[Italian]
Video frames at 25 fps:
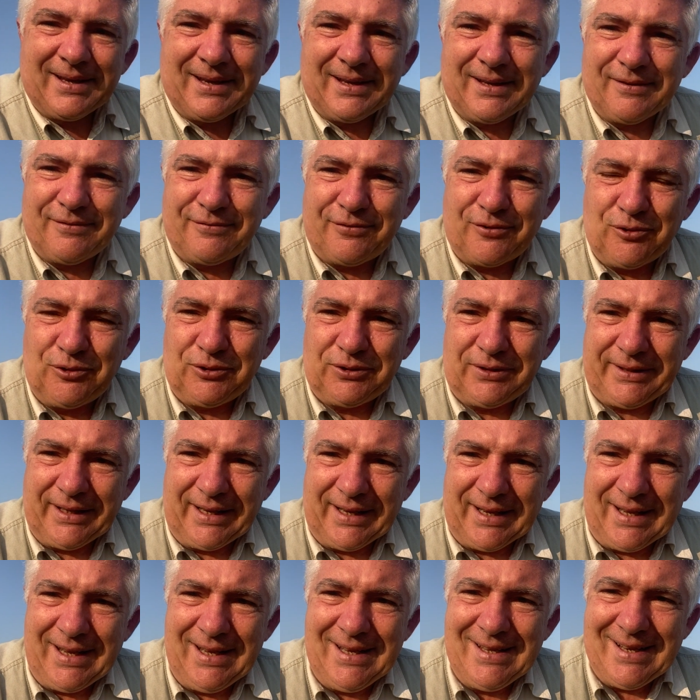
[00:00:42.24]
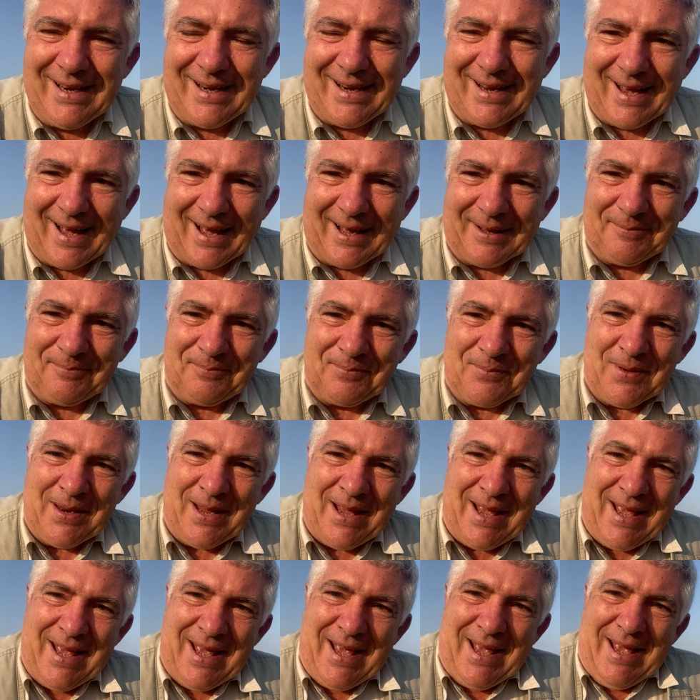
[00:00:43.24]
fonte idrica
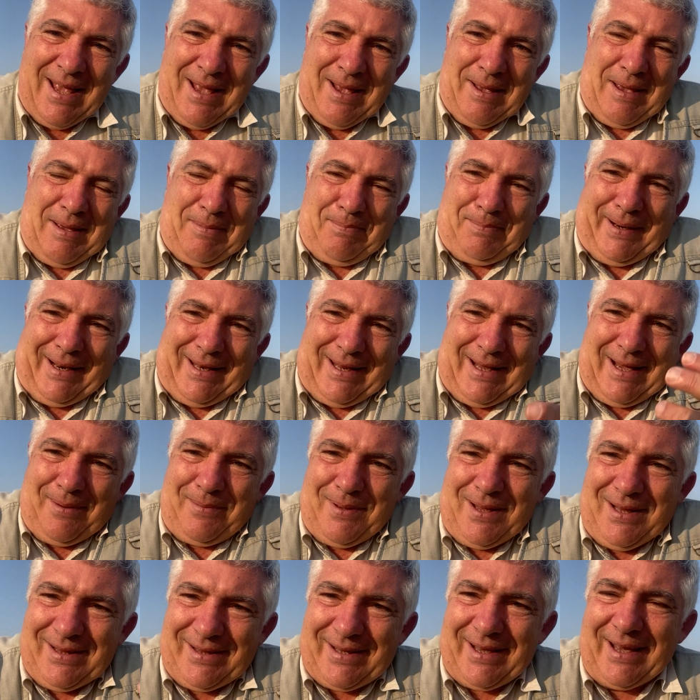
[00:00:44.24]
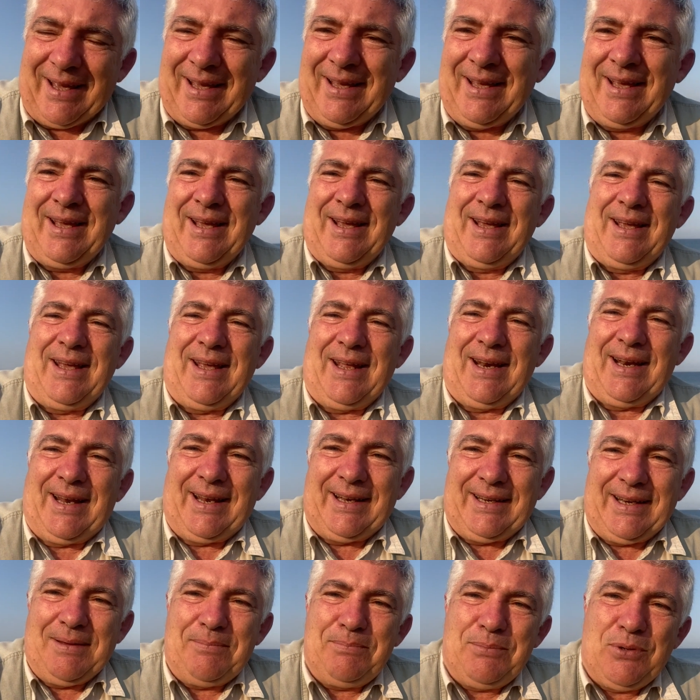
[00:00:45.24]
è praticamente eh, la
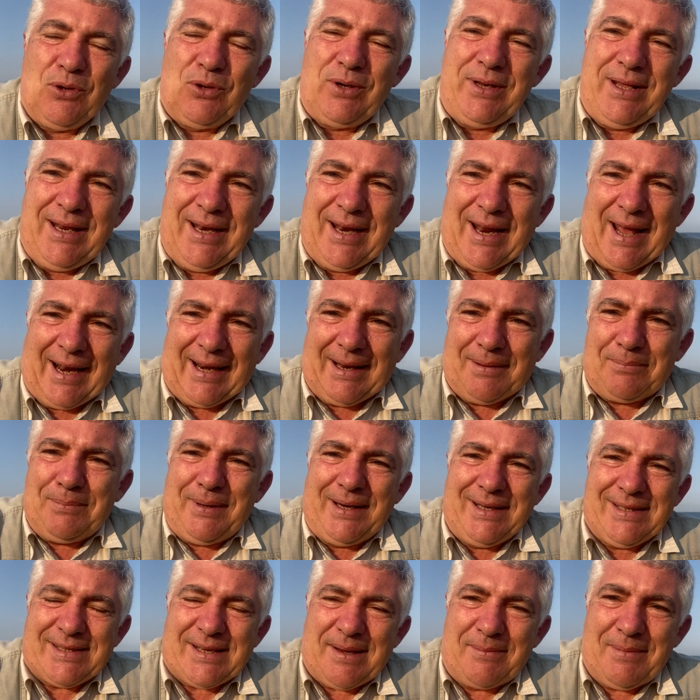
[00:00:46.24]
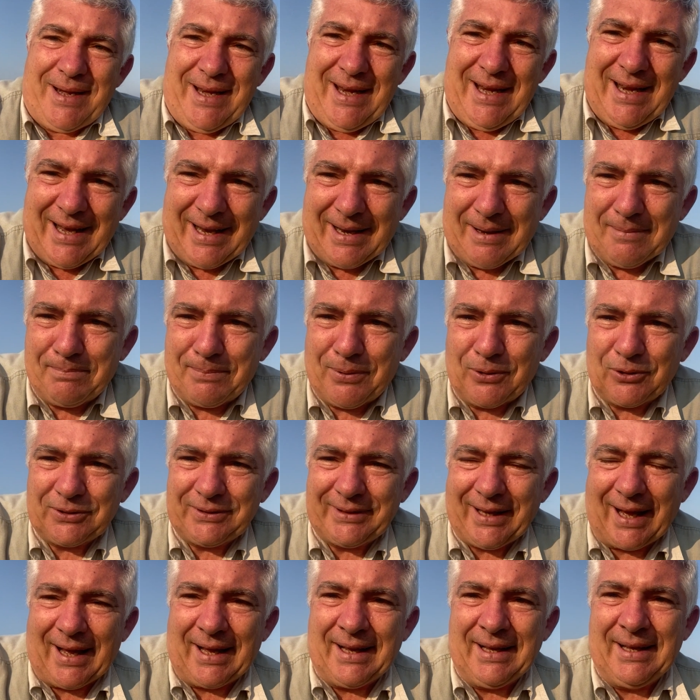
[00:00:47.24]
nebbiolina, la brezza marina che
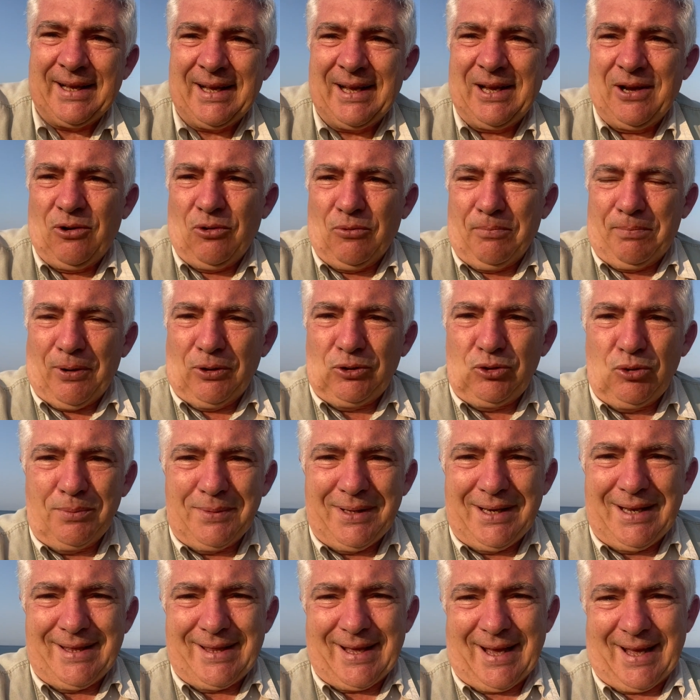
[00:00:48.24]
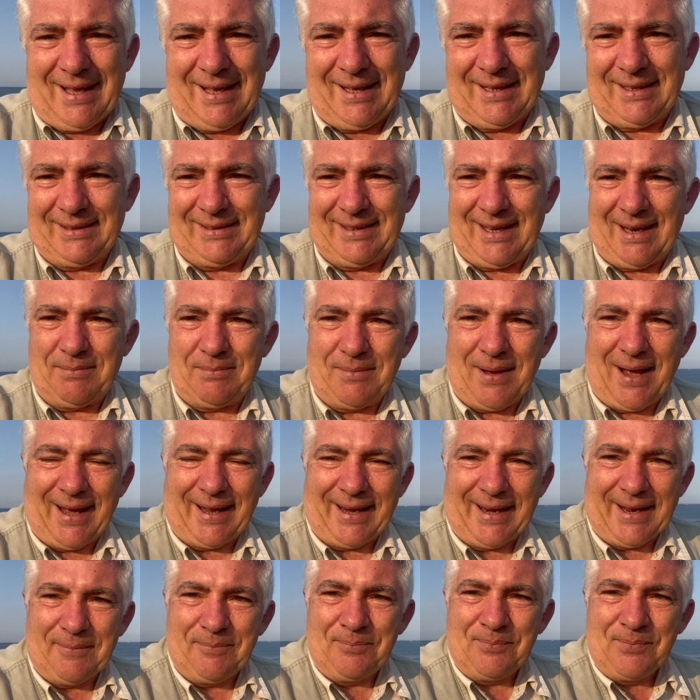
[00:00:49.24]
porta un po' di umidità dal
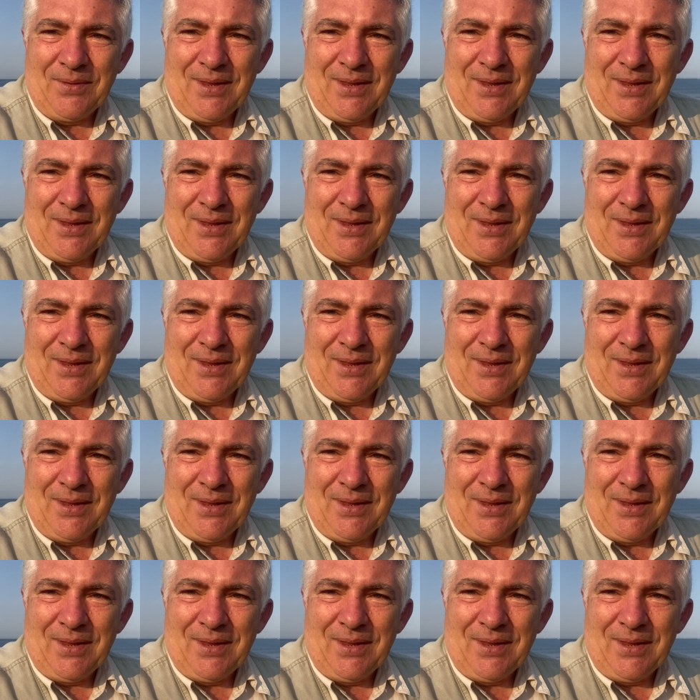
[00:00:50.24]
mare.